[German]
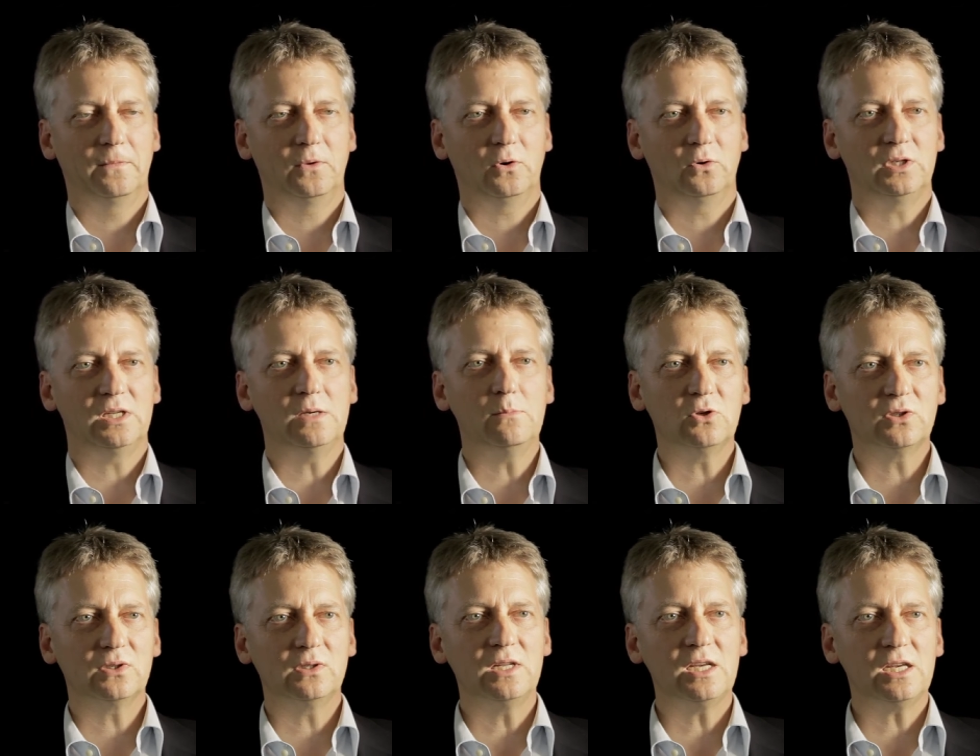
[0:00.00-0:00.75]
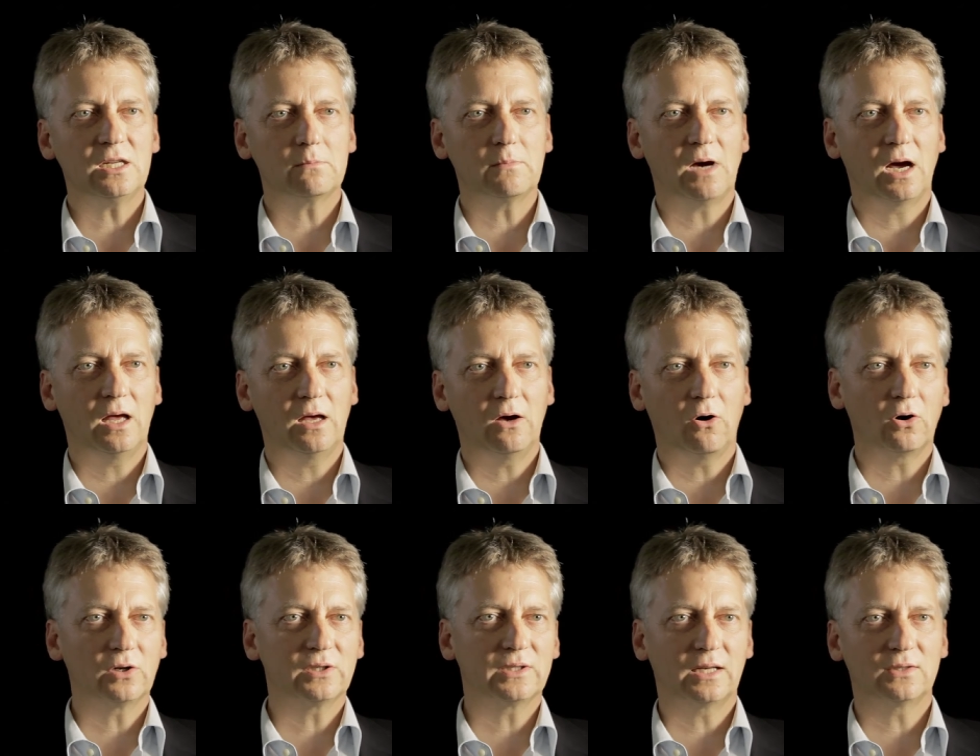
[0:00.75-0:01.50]
Und die müssen nicht mal
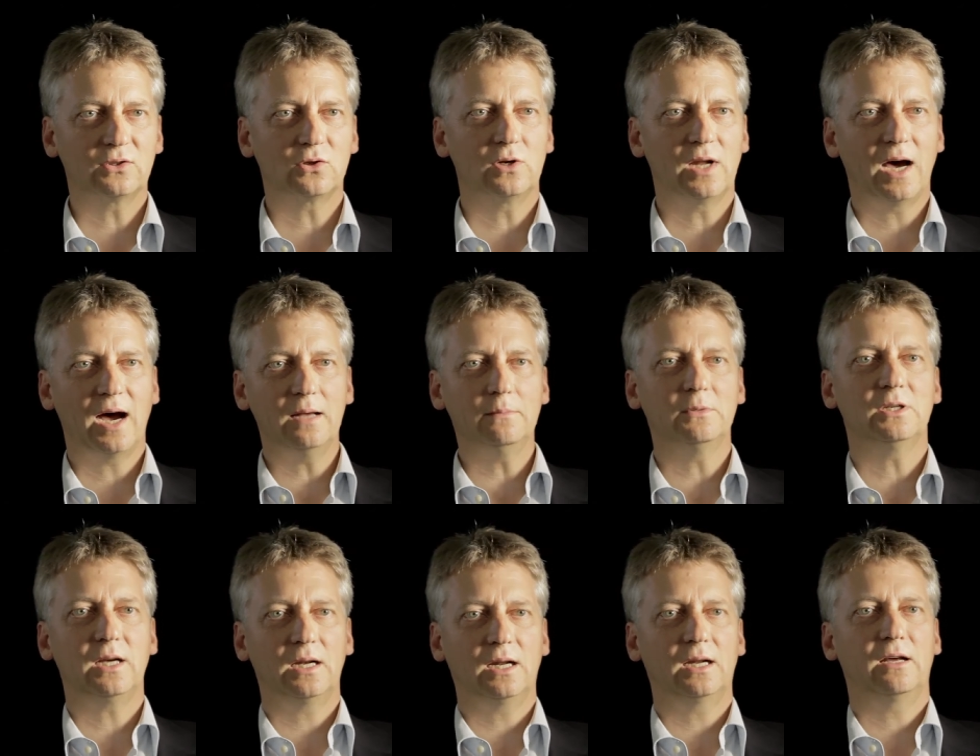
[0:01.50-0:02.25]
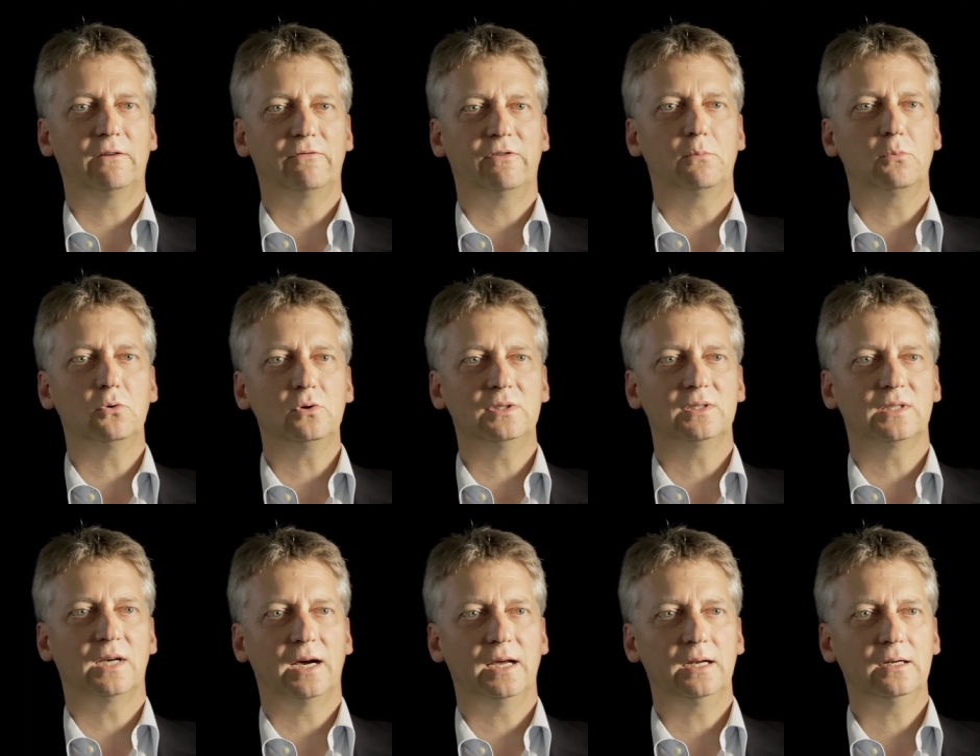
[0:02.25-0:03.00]
organisational miteinander verbunden
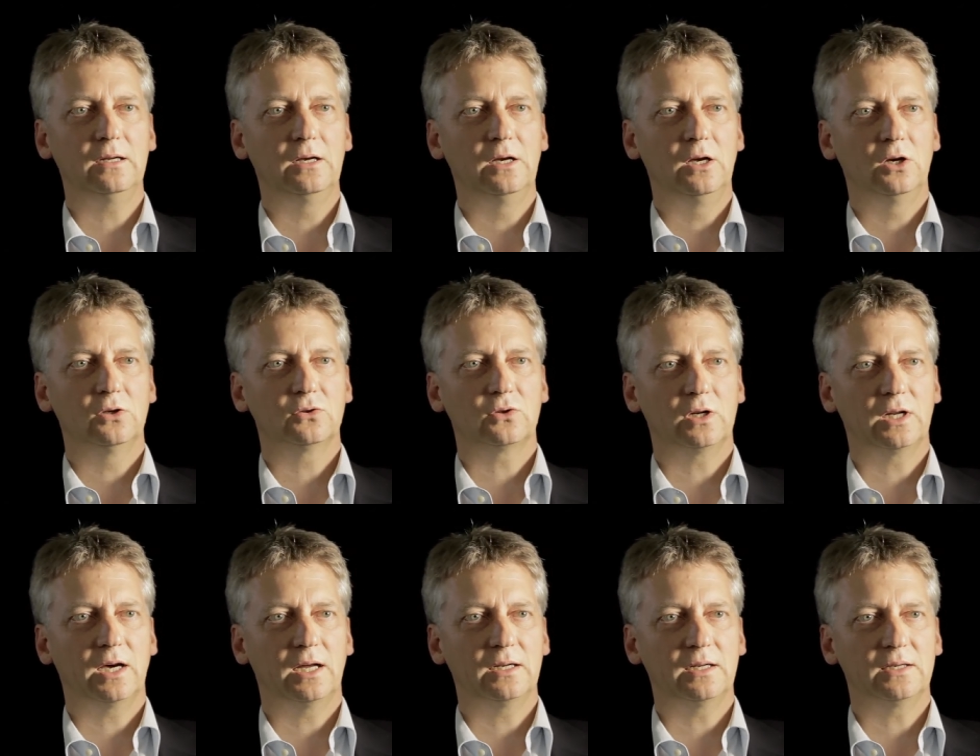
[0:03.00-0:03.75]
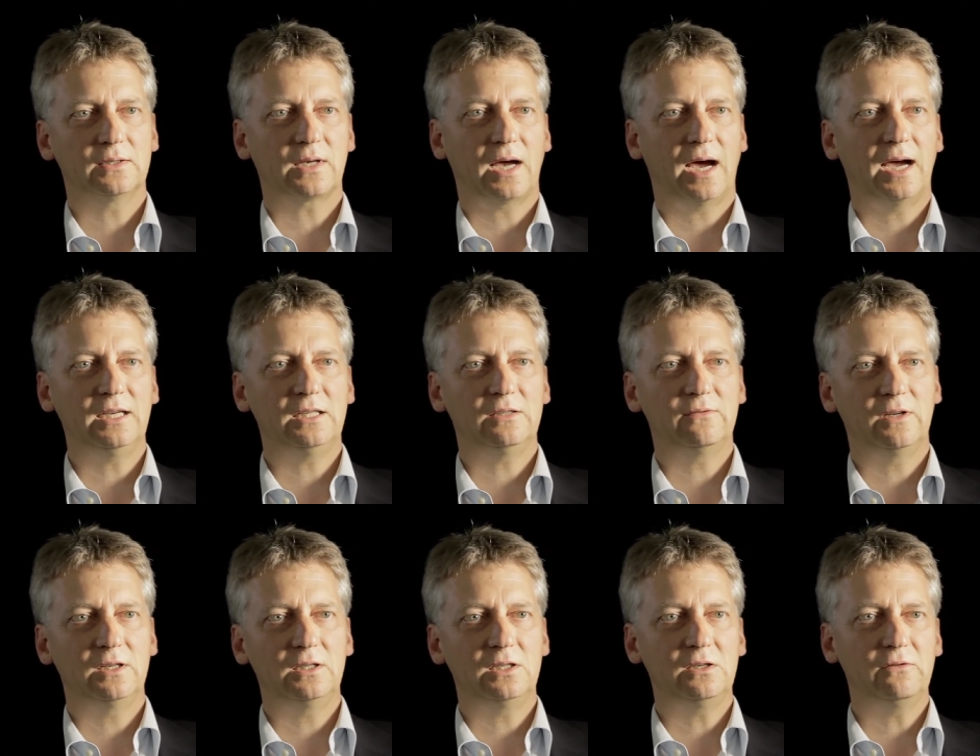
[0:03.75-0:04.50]
sein, sondern es reicht,
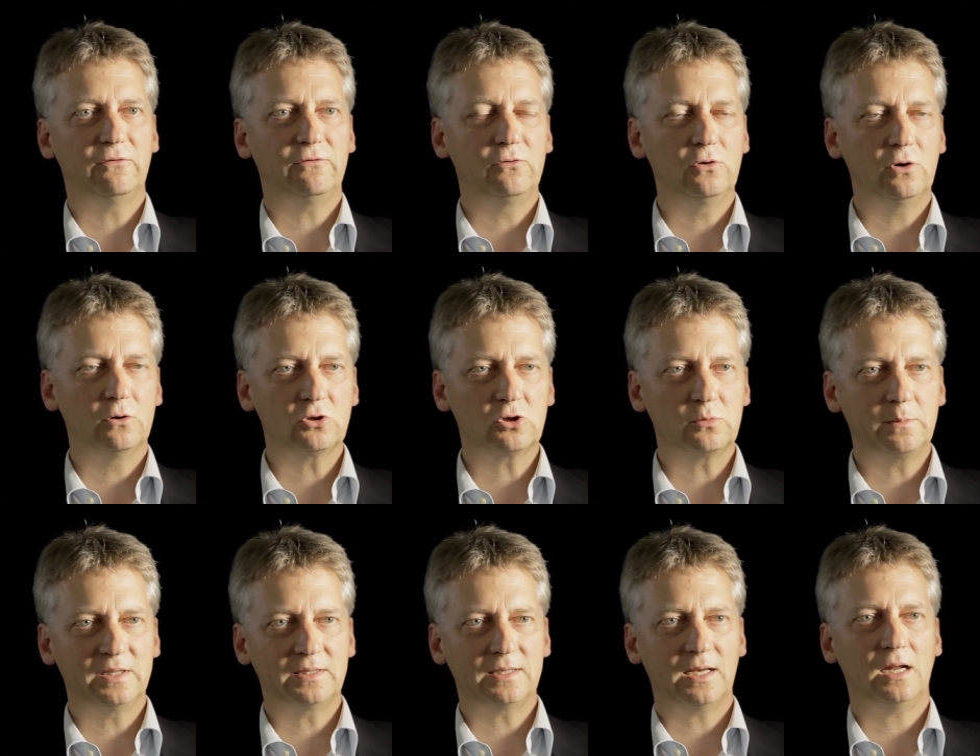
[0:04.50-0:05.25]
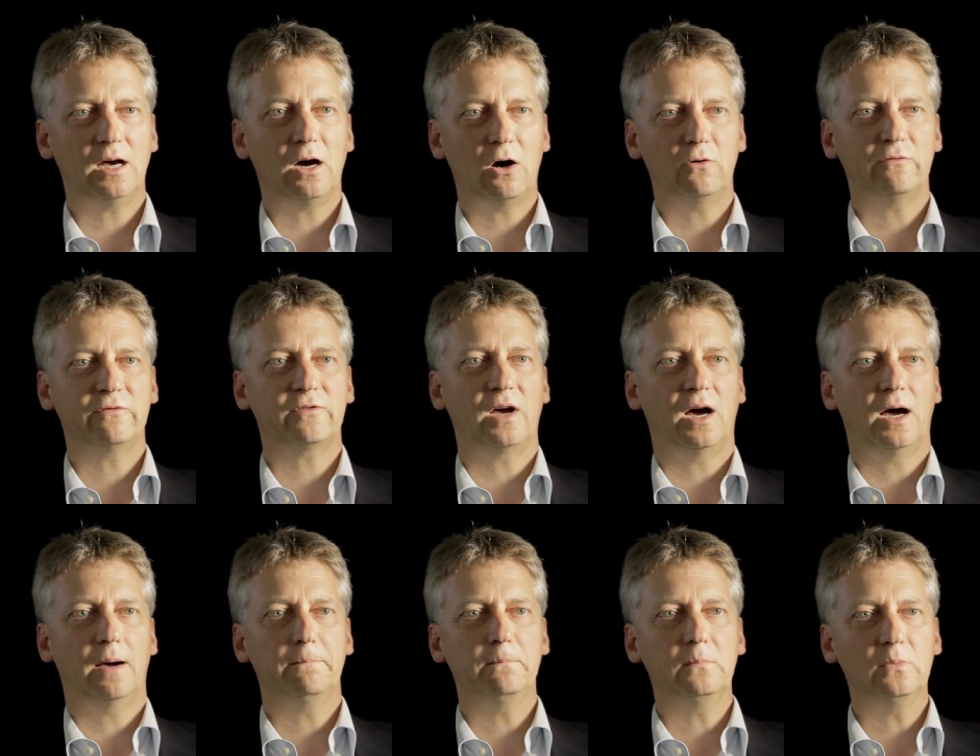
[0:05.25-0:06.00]
wenn die für spezielle
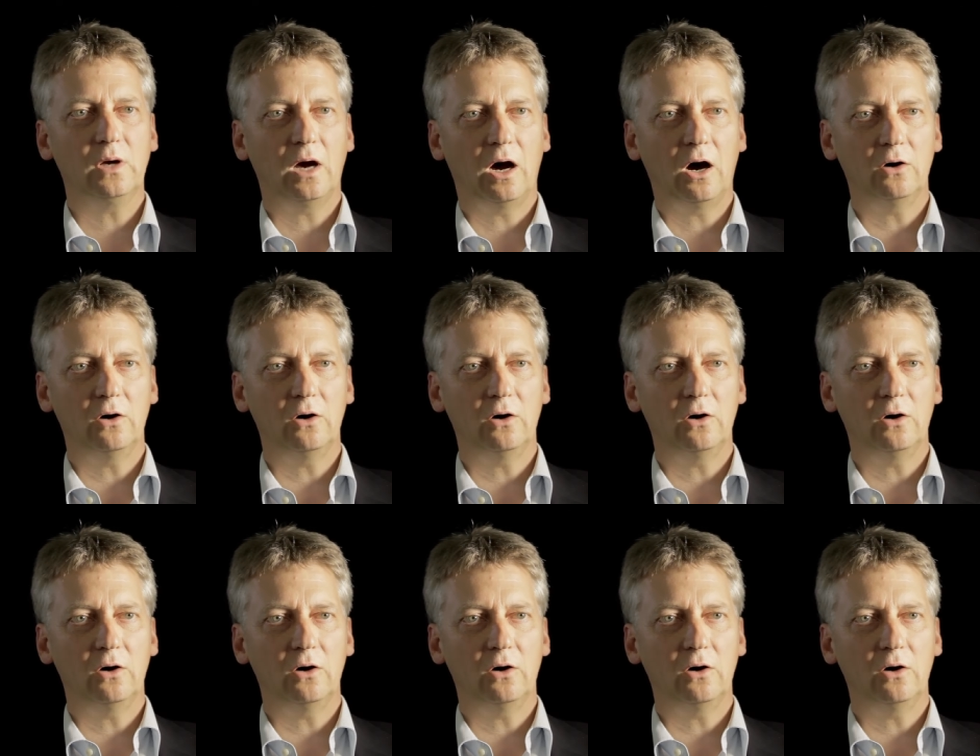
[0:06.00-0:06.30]
Aufgaben